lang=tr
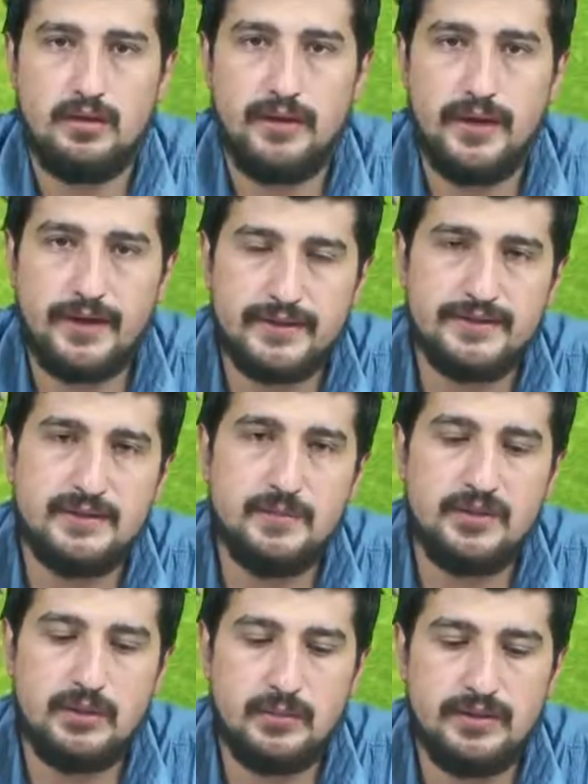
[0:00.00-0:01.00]
Herkese
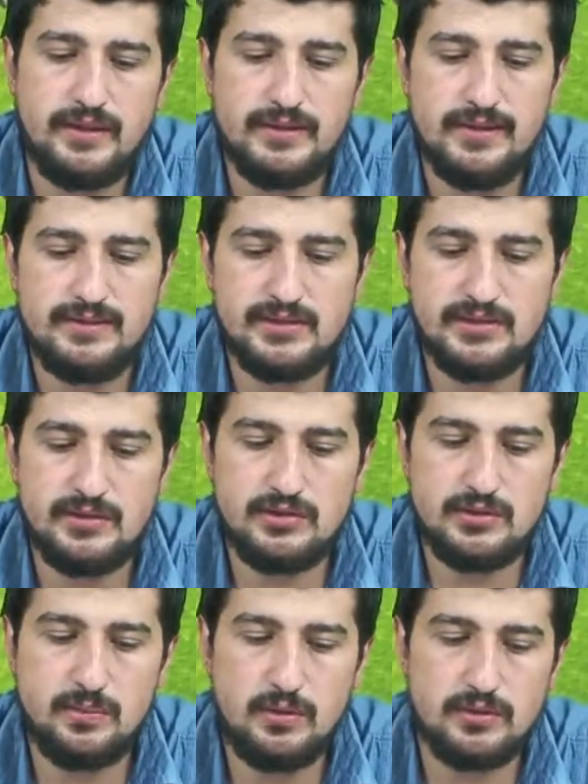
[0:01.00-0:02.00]
merhabalar. Eskişehir
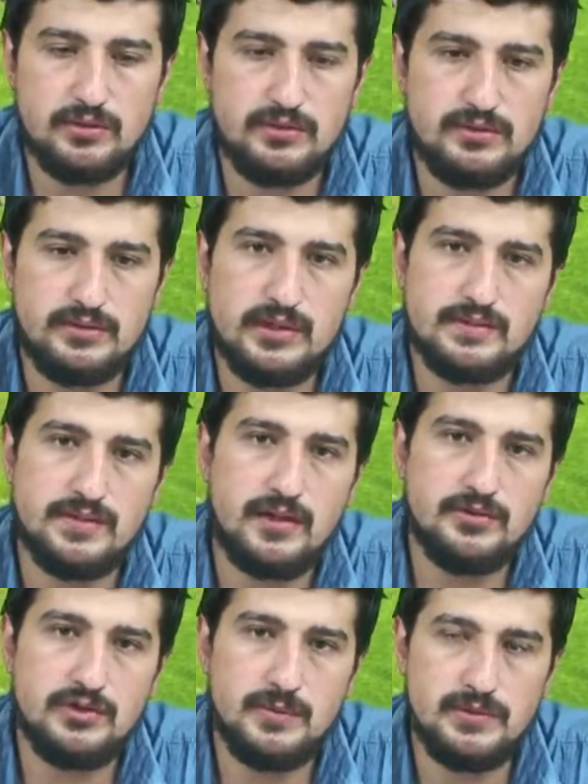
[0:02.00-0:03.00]
Spor
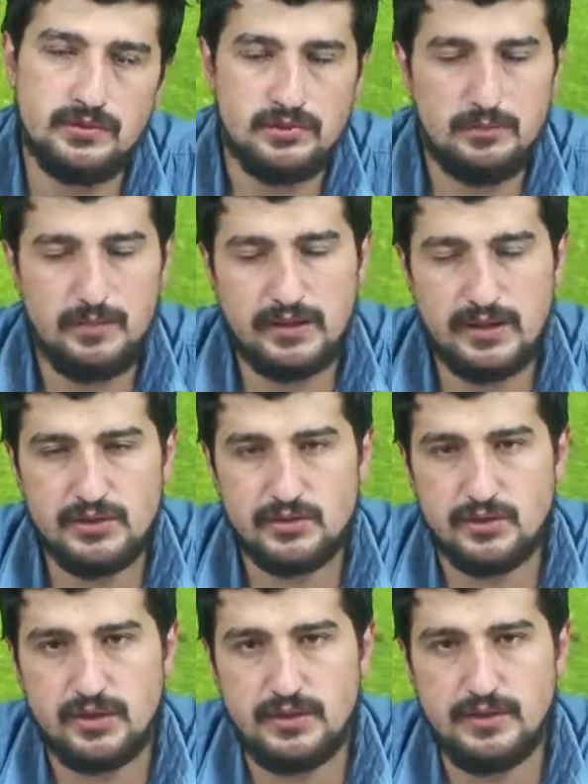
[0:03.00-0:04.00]
transfer dönemine birkaç
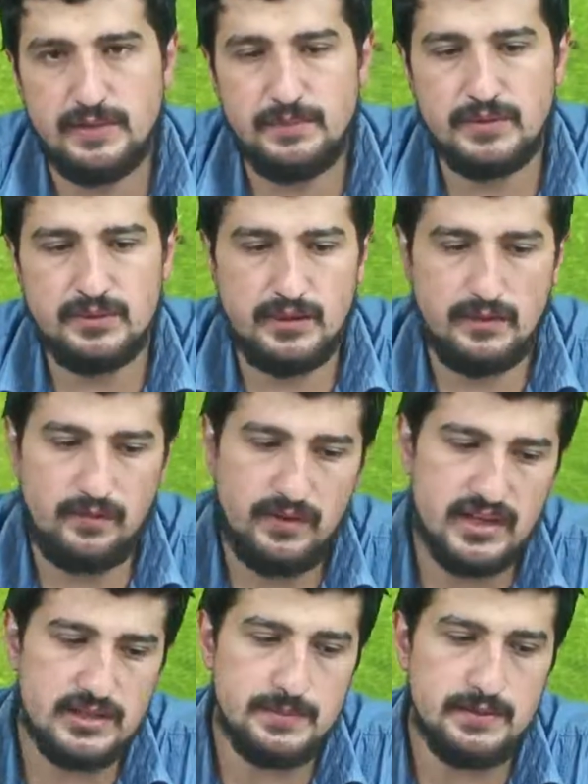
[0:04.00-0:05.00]
gün kala e,
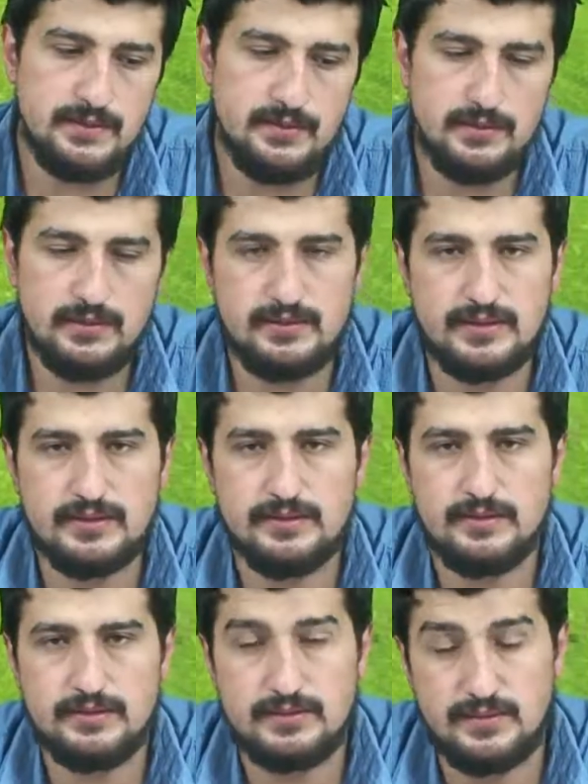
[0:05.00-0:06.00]
flash bir
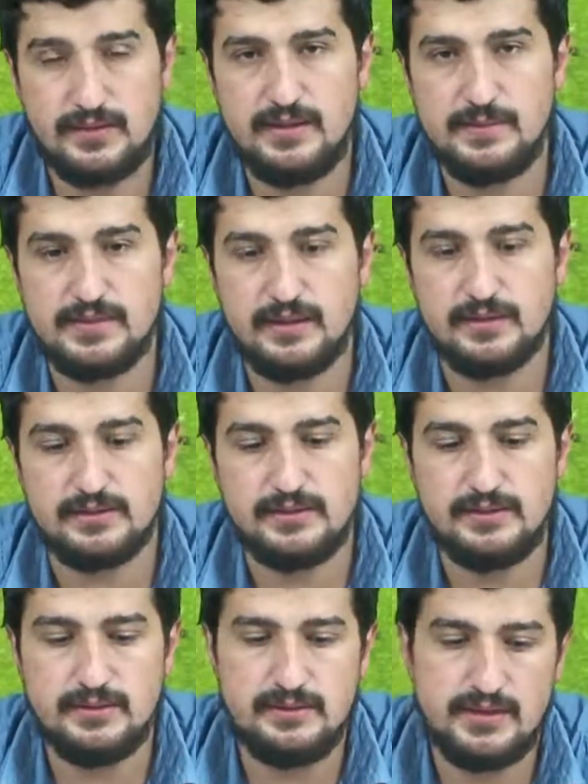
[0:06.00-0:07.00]
transfere imza
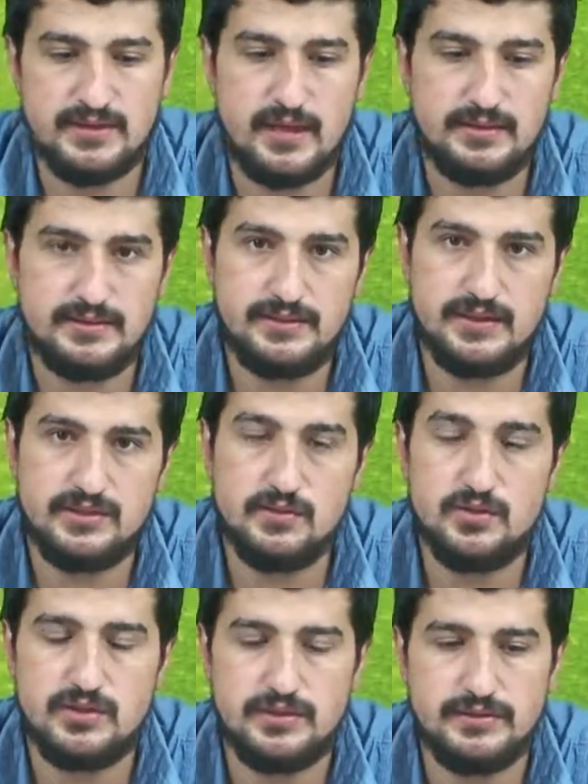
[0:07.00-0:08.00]
attı. Necati Ateş
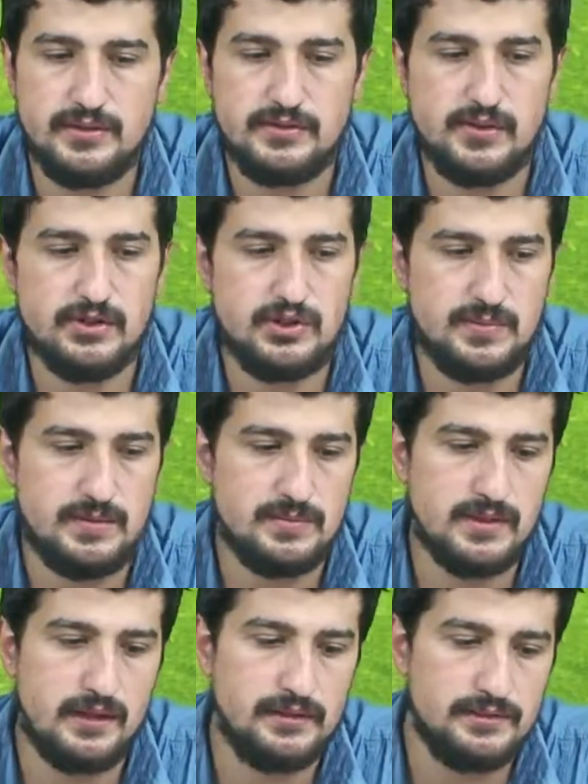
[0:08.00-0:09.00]
3 yılına sözleşme
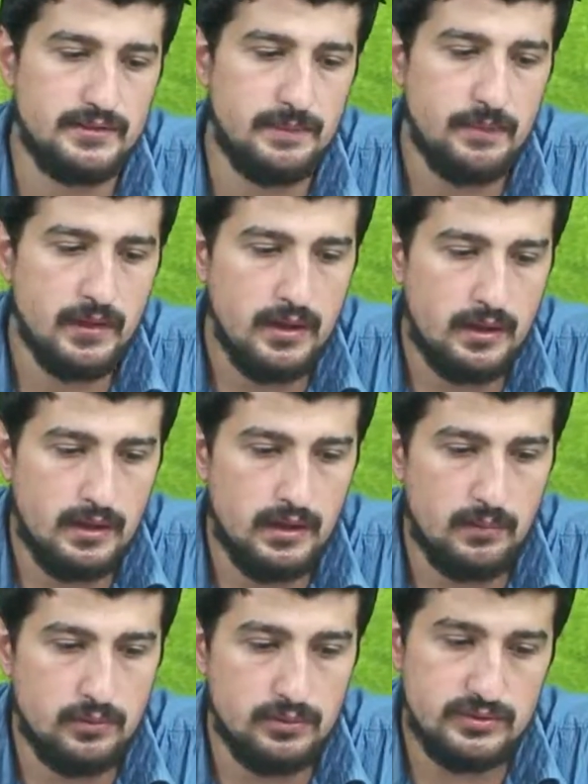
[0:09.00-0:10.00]
imzaladı.
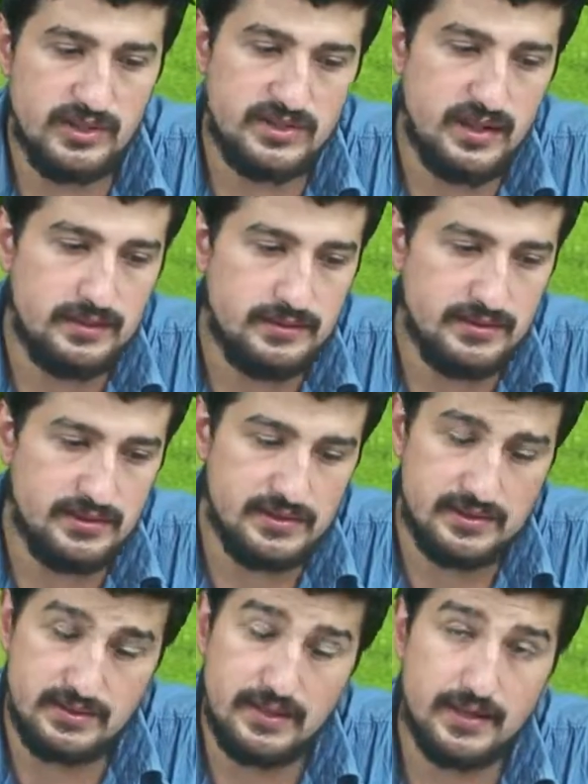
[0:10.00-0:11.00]
E, bu Necati Ateş
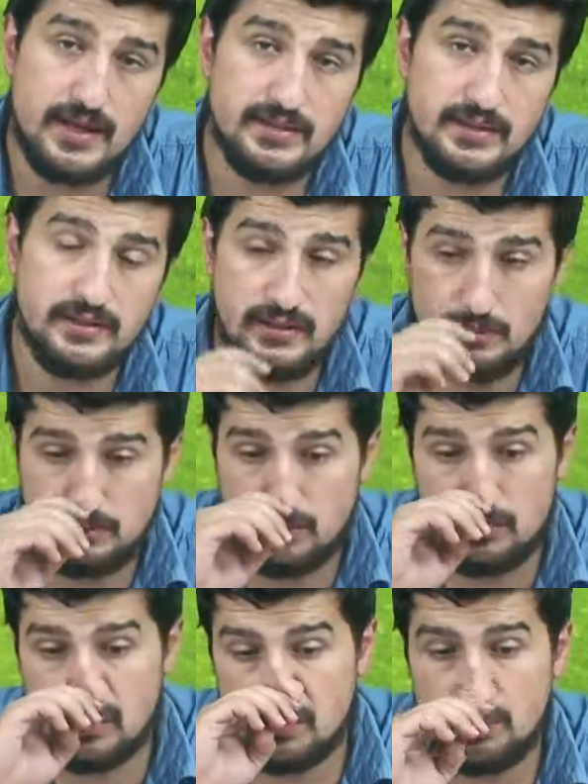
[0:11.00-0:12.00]
açısından gerçekten iyi bir
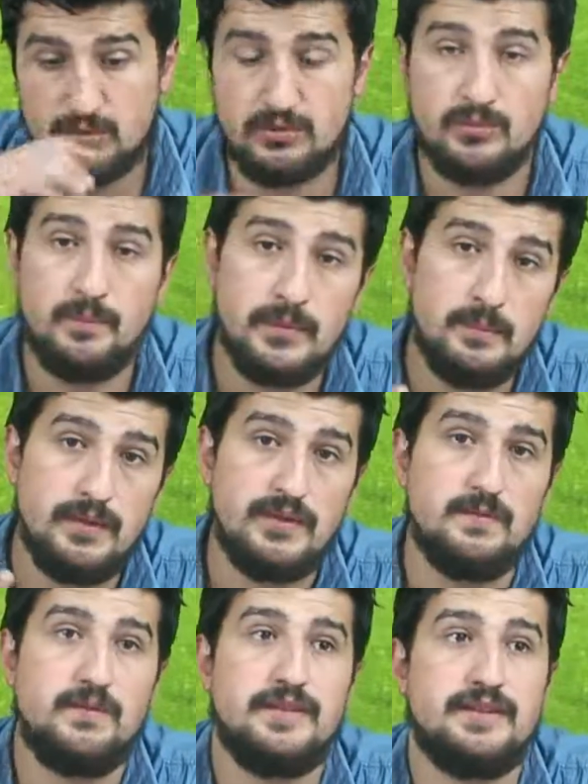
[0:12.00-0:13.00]
sözleşme oldu
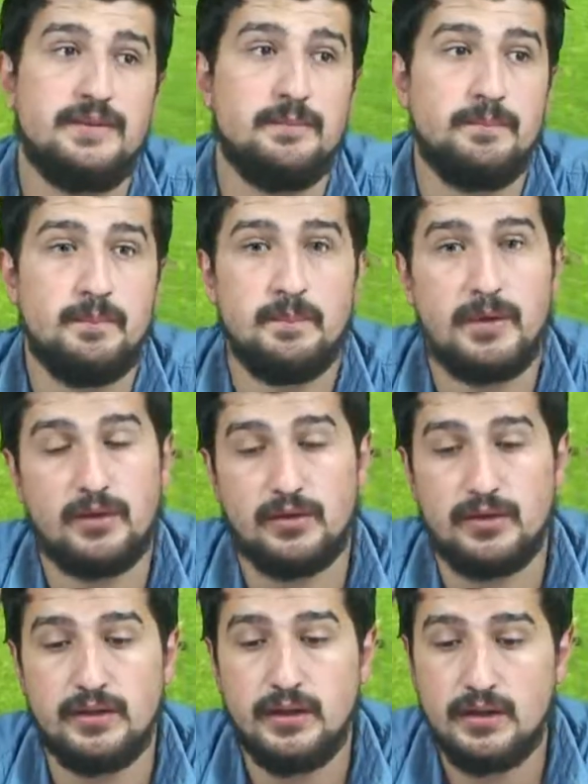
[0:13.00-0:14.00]
benim fikrime
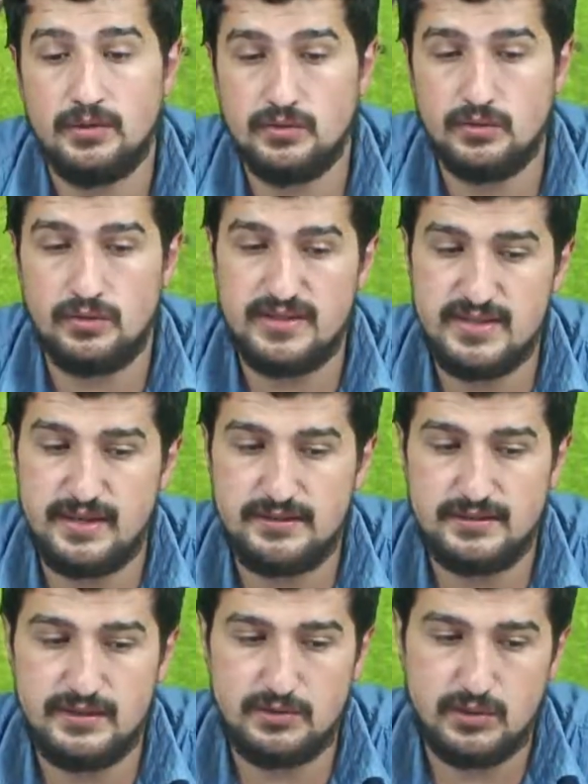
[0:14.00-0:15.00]
göre. Çünkü
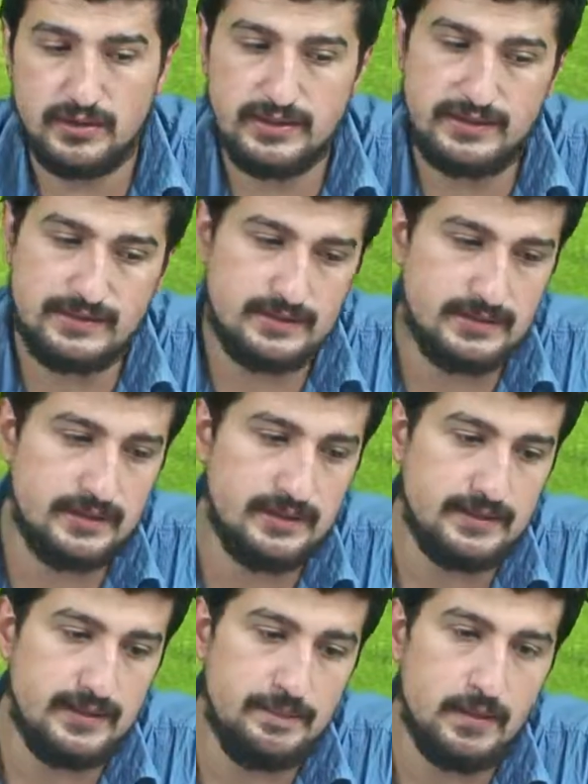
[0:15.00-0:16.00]
Necati Ateş şu an
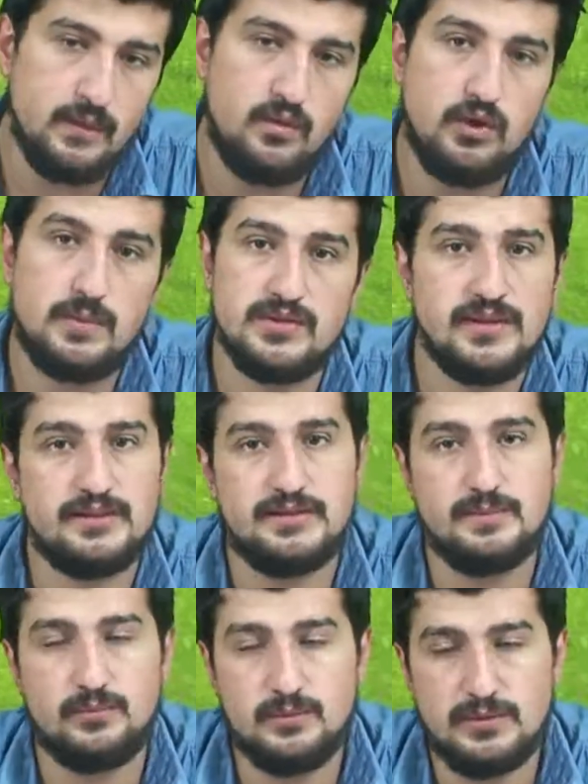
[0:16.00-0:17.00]
Galatasaray'da forma
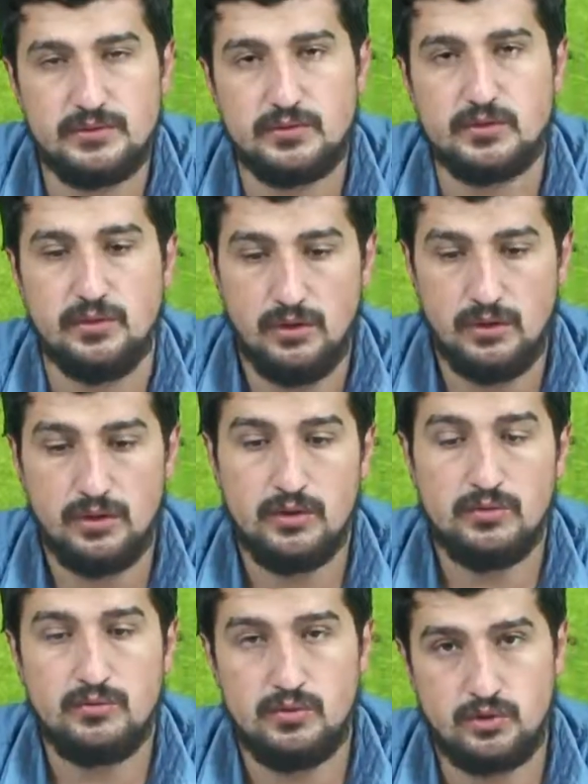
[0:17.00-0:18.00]
şansı bulması çok
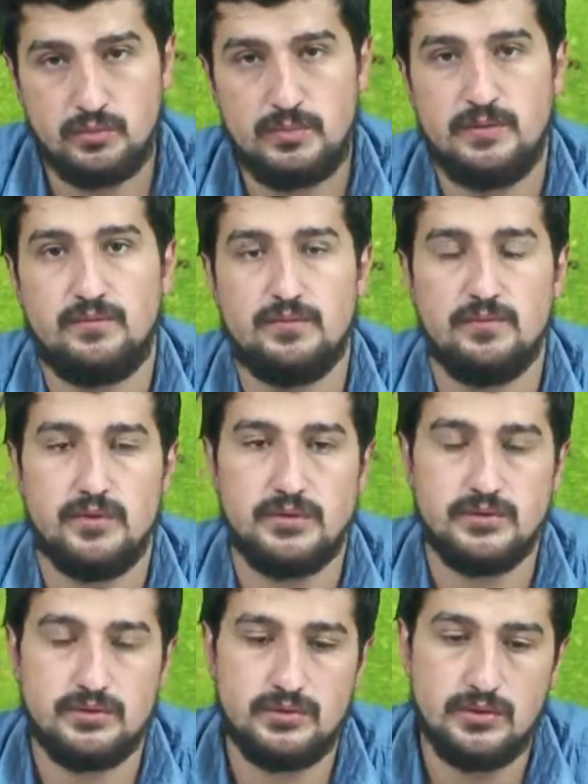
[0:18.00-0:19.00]
düşük bir
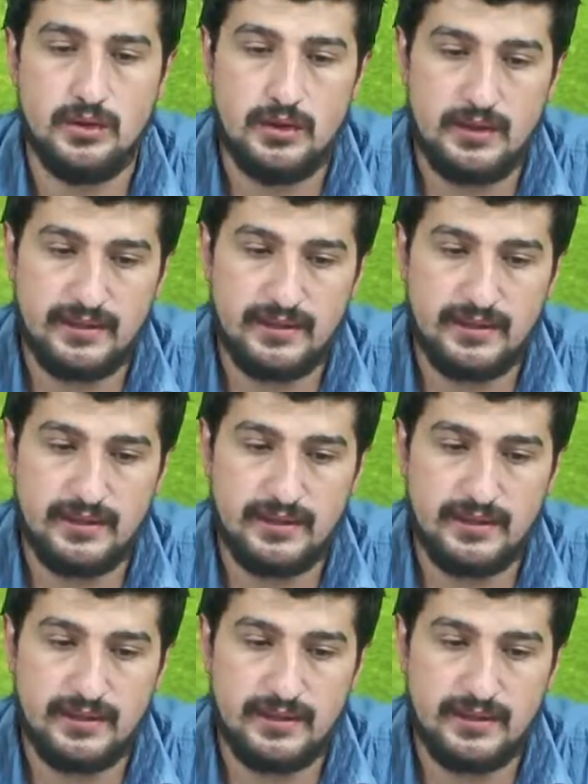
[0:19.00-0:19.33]
futbolcuydu.